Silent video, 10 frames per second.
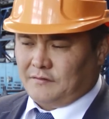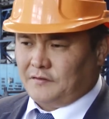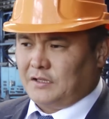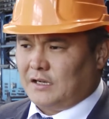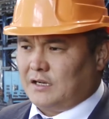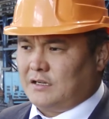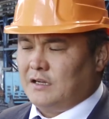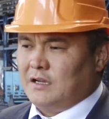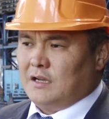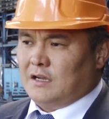Во-вторых,
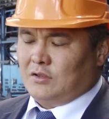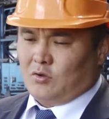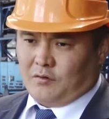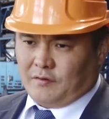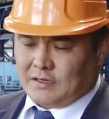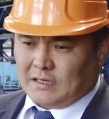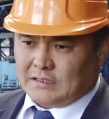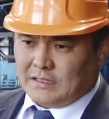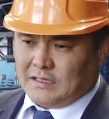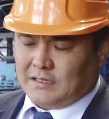новые
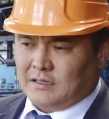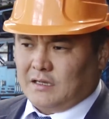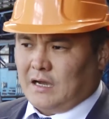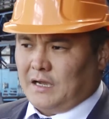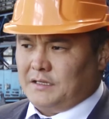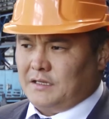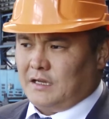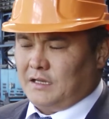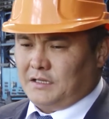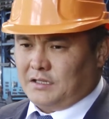котлы, они
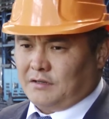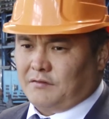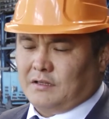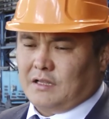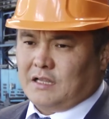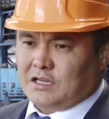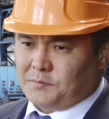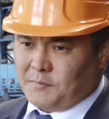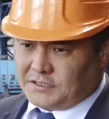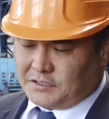ориентированы на наш
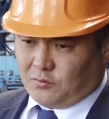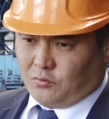местный